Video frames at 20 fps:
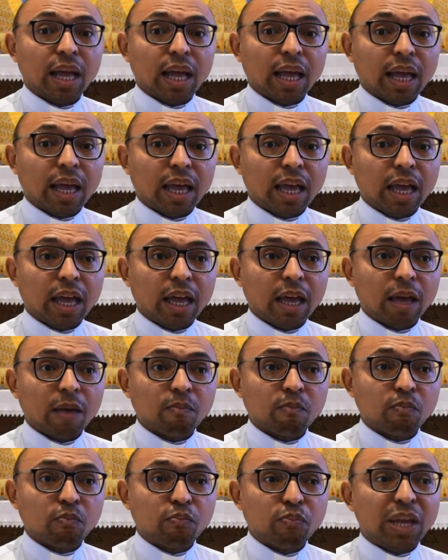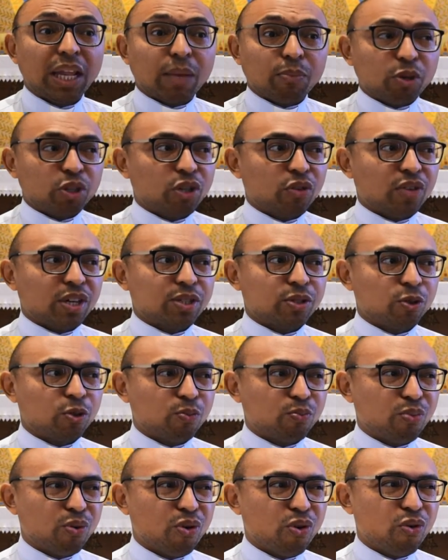É, pela motivação
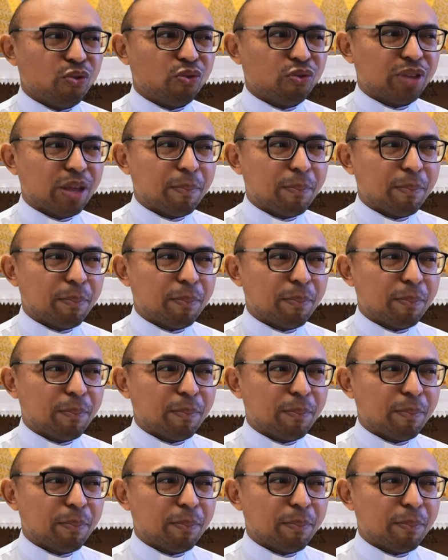do povo,